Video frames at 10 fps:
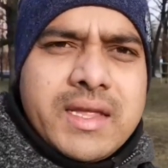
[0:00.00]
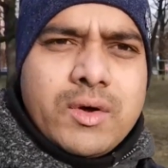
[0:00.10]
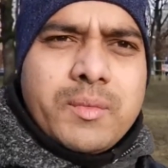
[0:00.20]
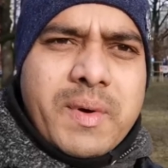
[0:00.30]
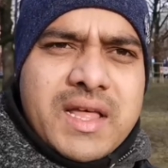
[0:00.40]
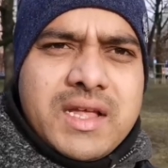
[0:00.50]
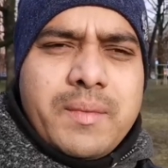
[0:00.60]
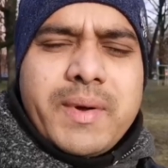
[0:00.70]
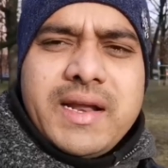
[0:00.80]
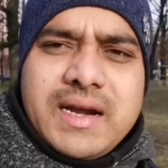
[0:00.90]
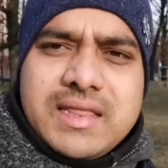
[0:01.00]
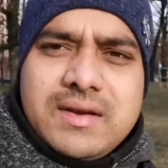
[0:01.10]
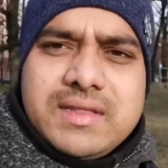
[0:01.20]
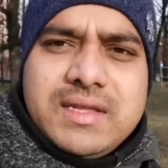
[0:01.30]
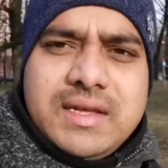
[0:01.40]
நீங்கள் ஒரு பாதுகாப்பான
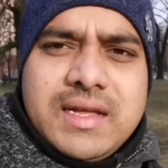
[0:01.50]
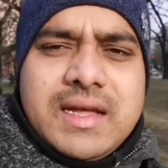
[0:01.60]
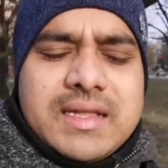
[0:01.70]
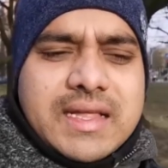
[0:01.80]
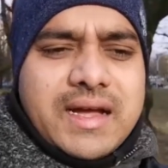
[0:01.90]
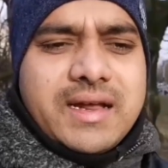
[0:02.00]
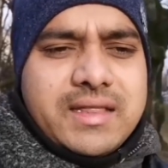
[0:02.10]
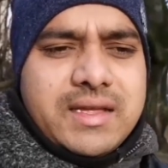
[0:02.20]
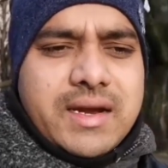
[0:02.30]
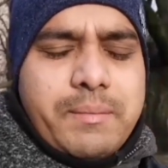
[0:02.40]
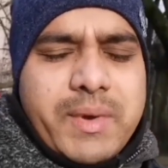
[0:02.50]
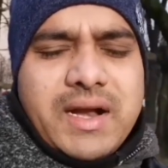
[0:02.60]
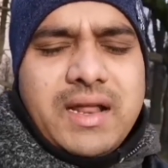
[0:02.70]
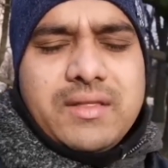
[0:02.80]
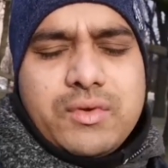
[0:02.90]
இடத்துல வந்து தங்குறது ரொம்ப
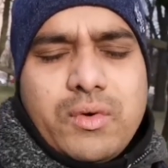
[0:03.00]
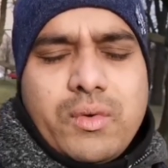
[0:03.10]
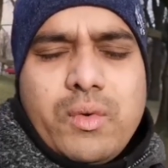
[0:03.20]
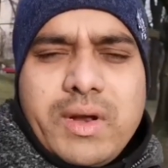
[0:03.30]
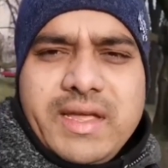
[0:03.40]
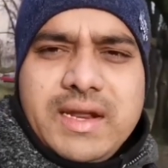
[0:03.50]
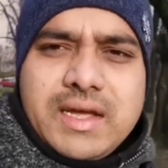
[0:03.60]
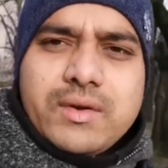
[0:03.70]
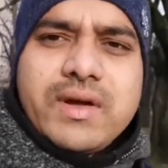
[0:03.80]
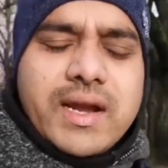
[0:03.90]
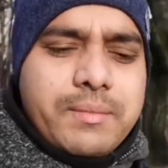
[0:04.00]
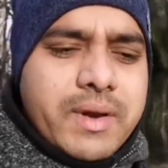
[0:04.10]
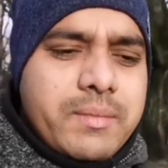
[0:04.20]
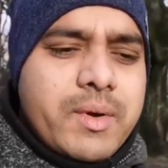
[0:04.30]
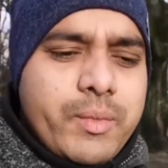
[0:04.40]
நல்லது ஸோ கூட இருக்கிறவங்க ரொம்ப
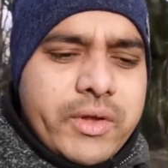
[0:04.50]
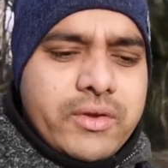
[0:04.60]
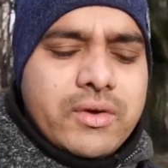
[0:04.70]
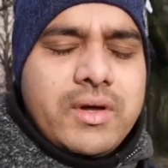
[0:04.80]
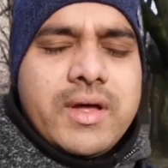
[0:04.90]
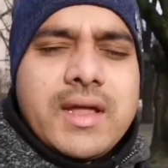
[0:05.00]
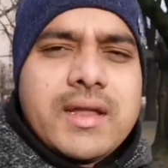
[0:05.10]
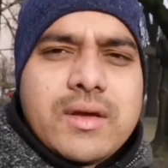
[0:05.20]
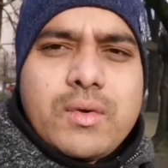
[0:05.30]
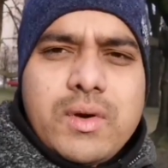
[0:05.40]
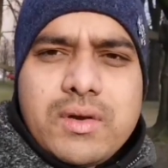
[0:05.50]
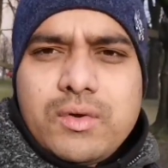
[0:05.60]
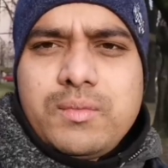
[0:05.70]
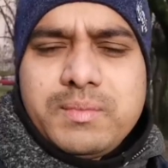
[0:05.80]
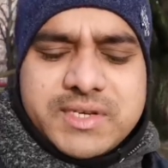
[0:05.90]
ரொம்ப முக்கியம் நீங்கள் கூட
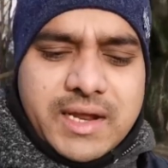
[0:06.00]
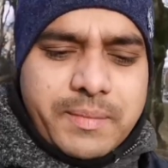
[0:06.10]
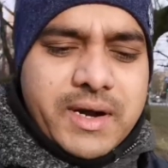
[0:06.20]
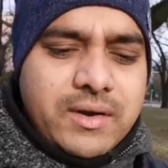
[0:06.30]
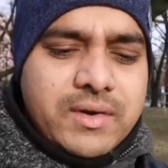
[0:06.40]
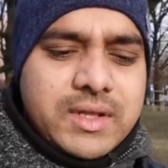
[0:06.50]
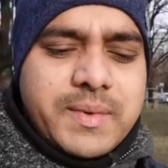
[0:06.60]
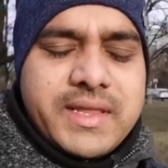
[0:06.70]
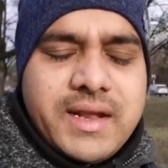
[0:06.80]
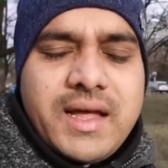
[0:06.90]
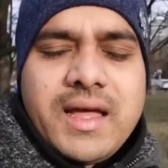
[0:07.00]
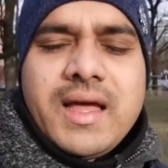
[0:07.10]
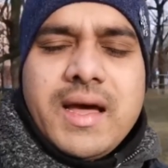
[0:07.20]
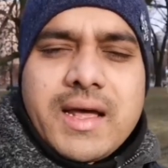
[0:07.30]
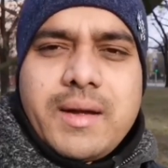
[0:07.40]
ரூம் ஷேர் பண்ணுறவங்க வந்து பார்த்திங்கன்னா
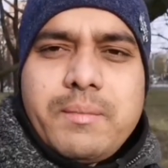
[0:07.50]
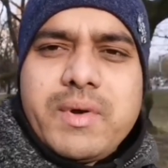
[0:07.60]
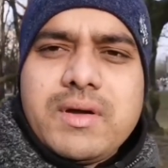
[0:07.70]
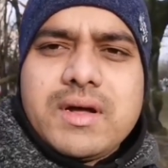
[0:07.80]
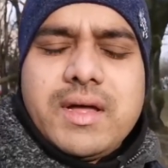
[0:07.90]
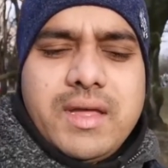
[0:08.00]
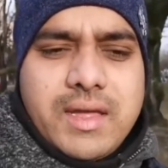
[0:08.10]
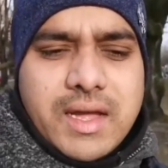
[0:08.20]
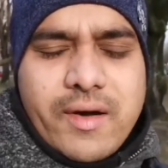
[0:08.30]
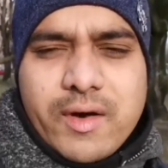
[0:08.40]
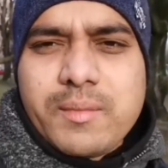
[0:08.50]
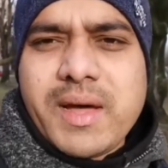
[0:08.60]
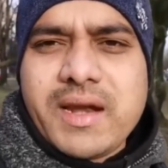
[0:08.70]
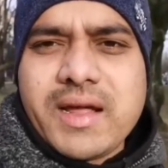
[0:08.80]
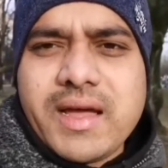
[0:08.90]
ரொம்ப
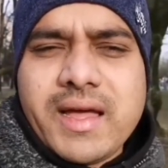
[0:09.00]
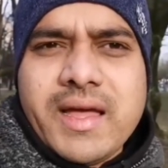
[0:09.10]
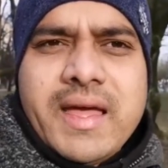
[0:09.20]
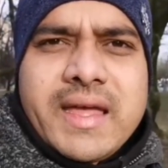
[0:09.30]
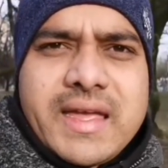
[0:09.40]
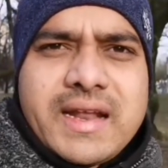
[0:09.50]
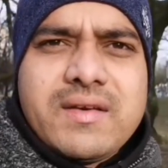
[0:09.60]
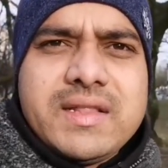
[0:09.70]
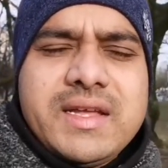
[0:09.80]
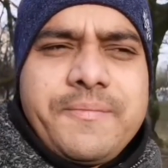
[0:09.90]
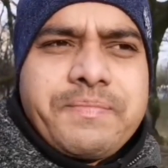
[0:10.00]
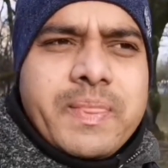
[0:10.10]
கவனமாக இருங்க ஏன்னா வந்து